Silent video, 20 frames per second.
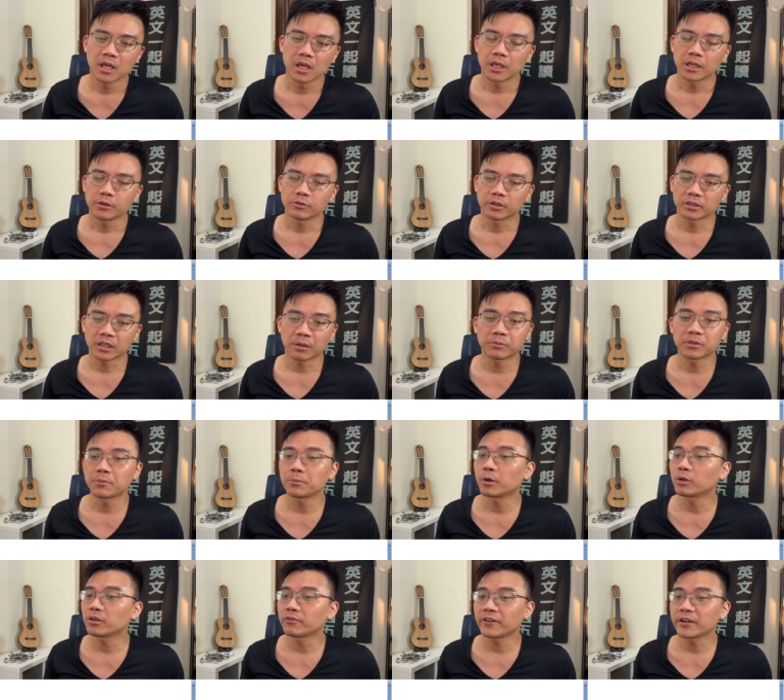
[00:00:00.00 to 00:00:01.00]
那他们的
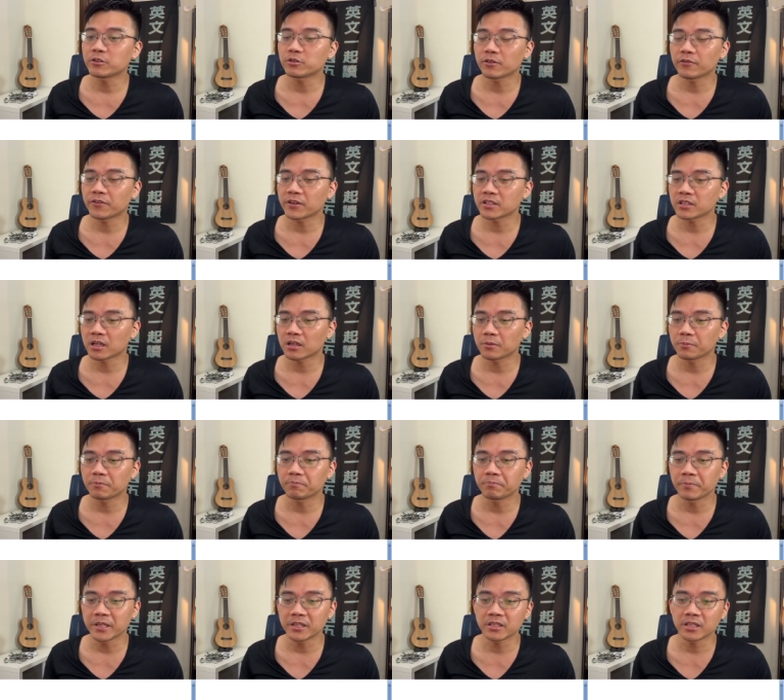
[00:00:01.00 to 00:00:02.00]
motivation 非常的
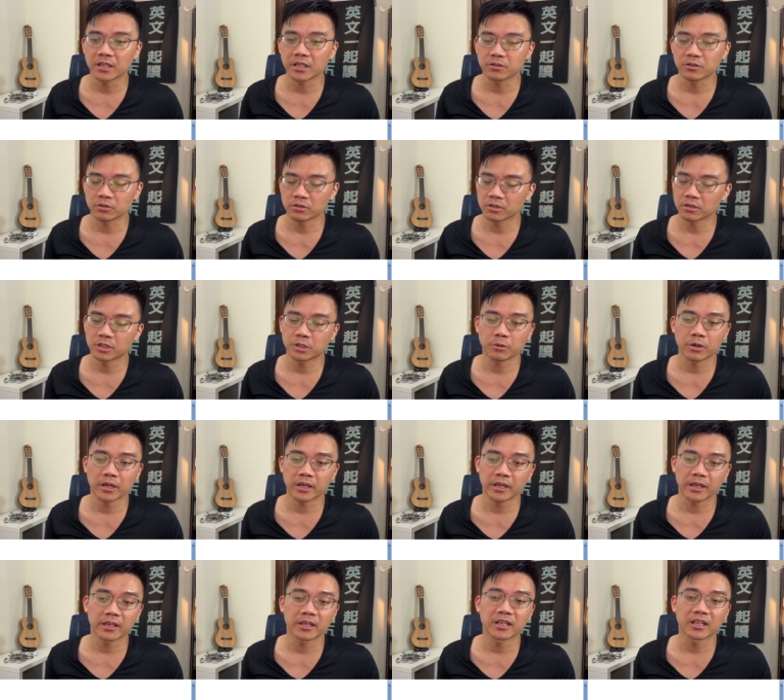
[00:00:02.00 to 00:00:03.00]
明显，就是希望
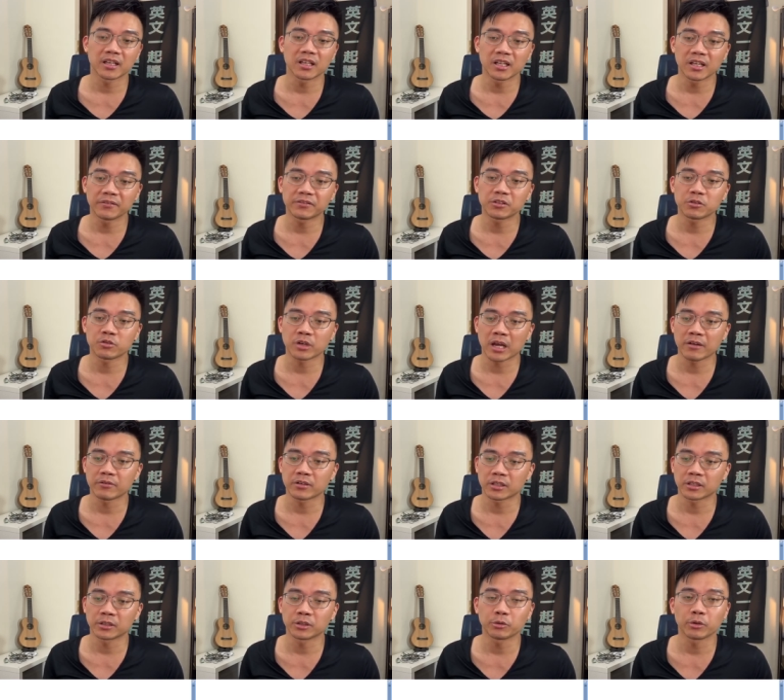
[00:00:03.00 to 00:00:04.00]
可以给 Lyft driver
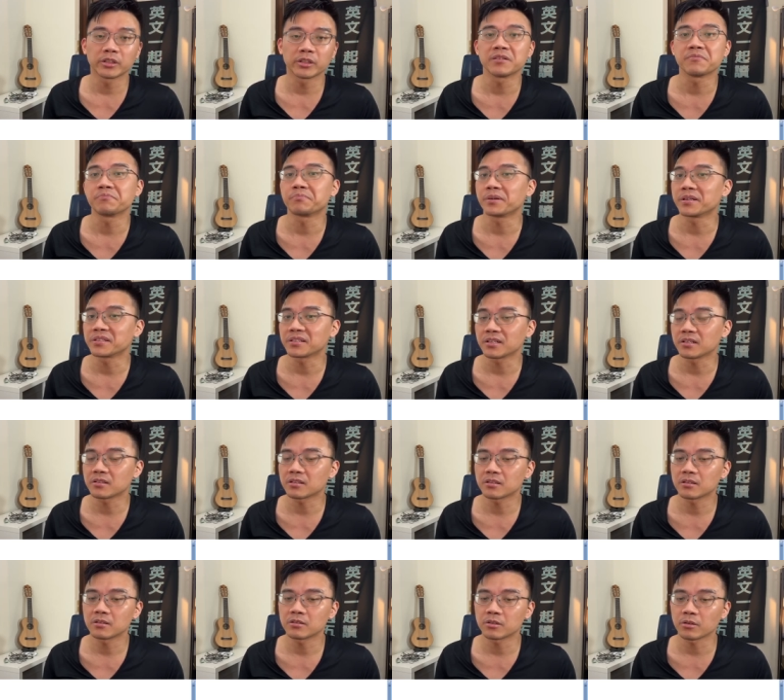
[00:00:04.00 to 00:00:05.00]
更多一点
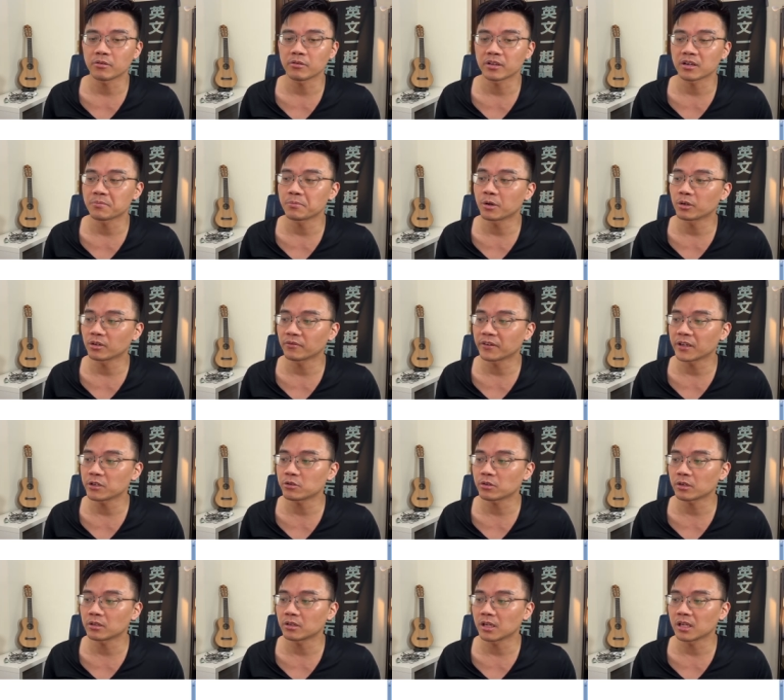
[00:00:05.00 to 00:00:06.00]
business。So their
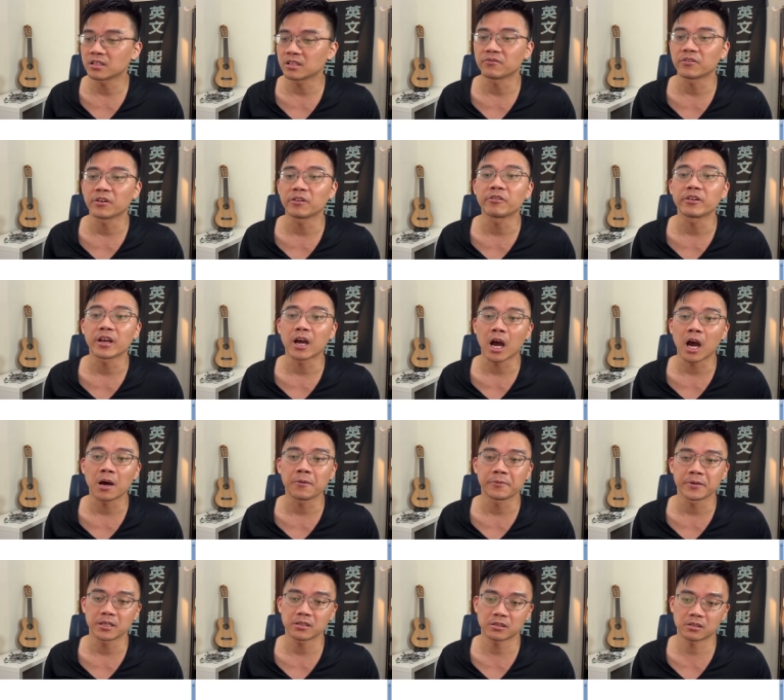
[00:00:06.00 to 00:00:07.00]
motivation is very
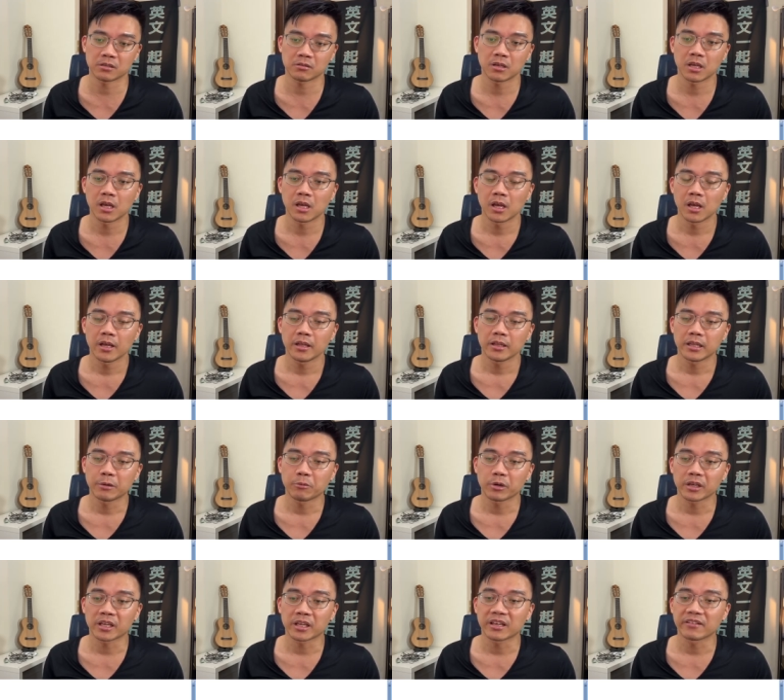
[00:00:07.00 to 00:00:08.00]
obvious. They
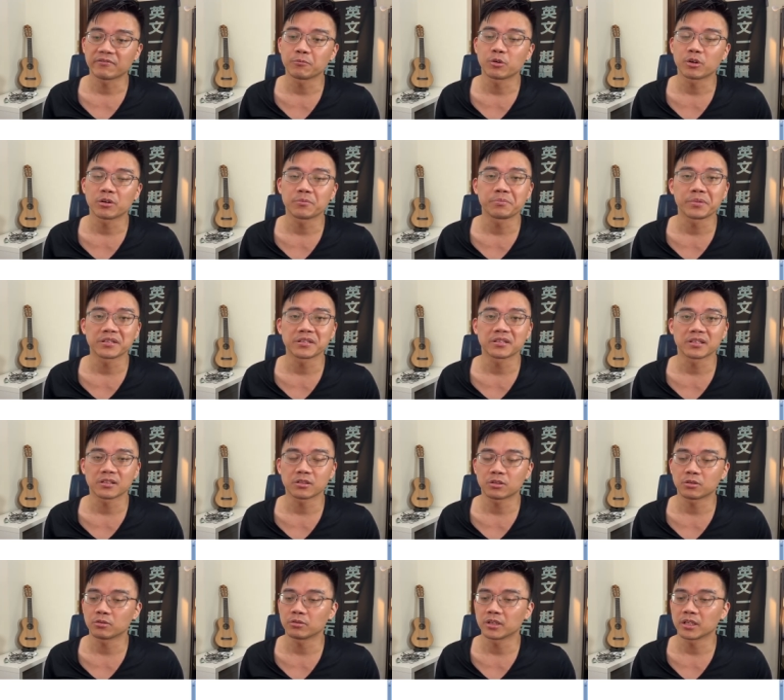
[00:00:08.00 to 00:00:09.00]
want to give more business
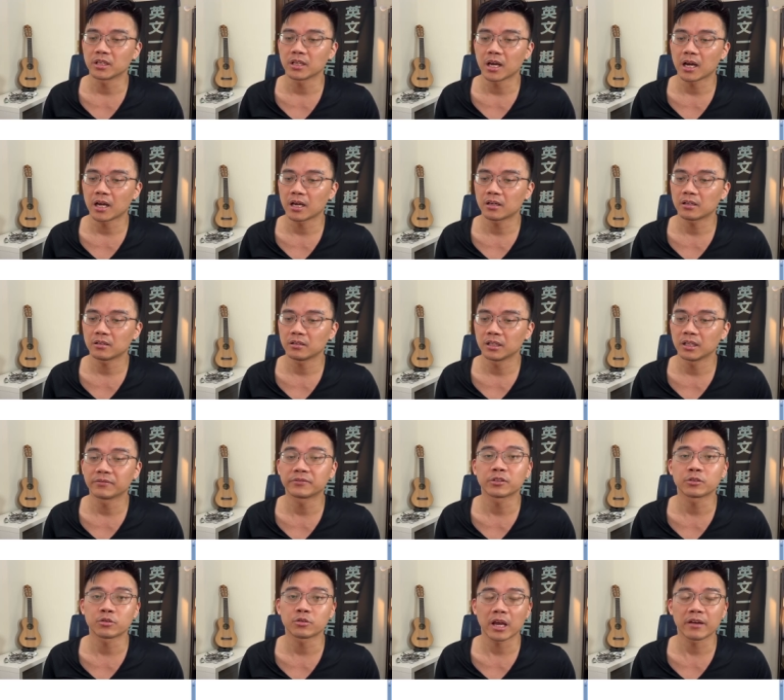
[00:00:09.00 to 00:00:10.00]
to the
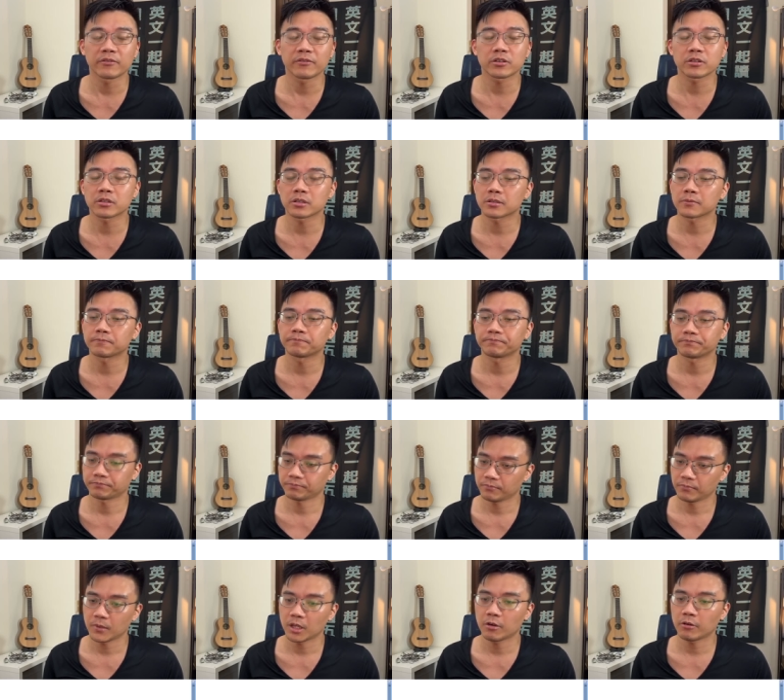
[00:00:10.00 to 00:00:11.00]
Lyft drivers.
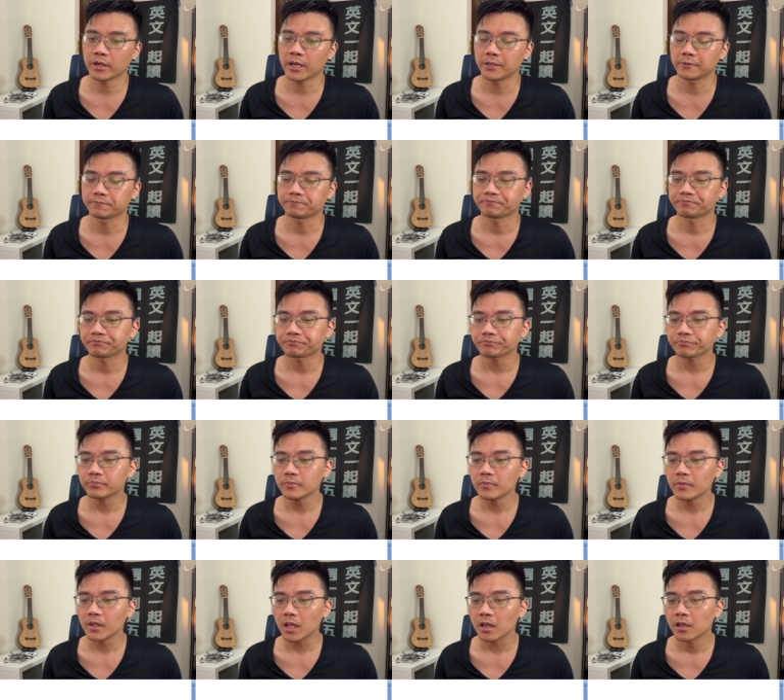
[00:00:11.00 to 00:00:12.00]
OK，
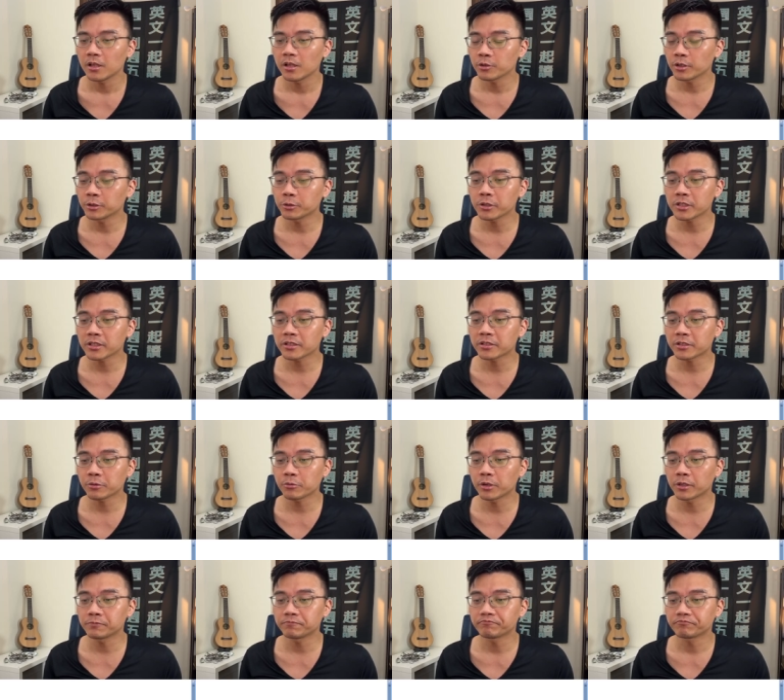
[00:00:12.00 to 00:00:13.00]
所以对这个新
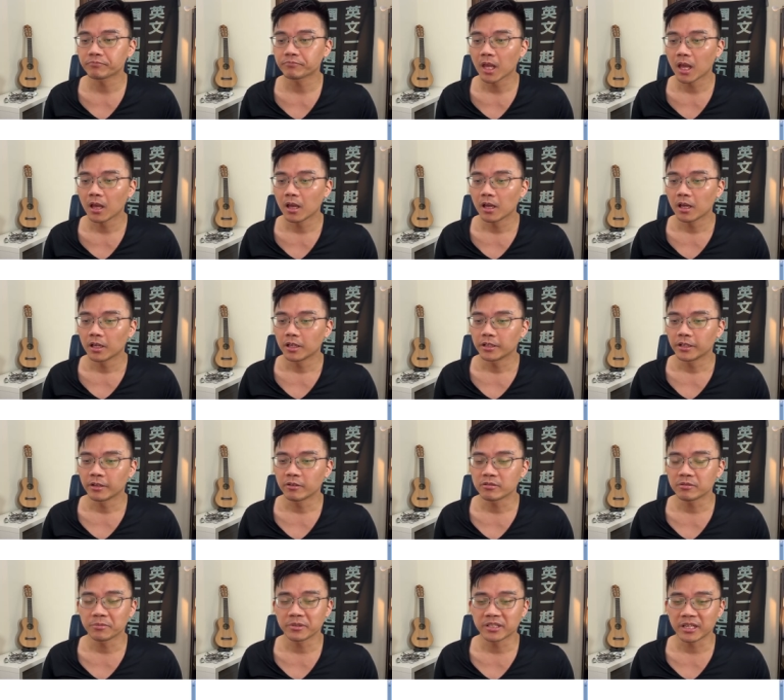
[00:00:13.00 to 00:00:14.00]
闻，你
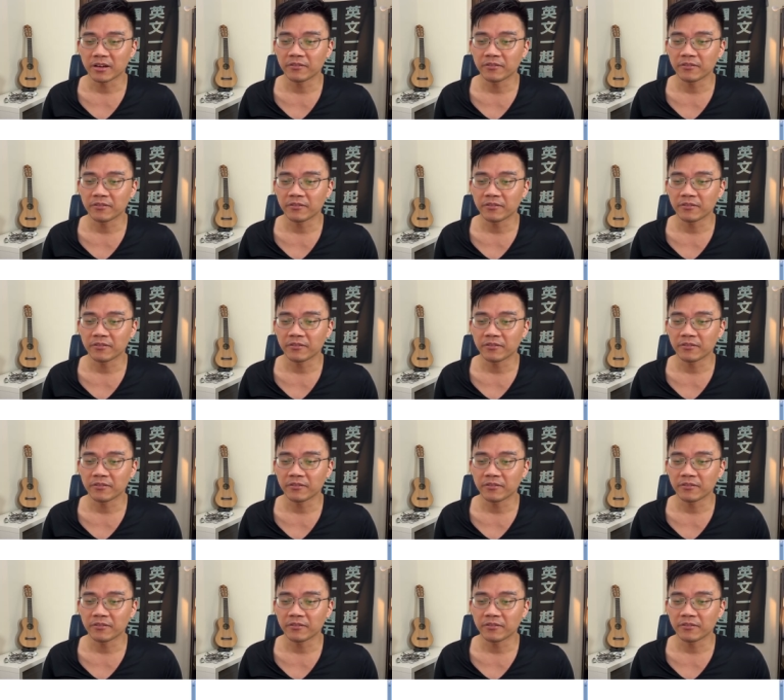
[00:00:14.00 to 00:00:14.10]
有什么想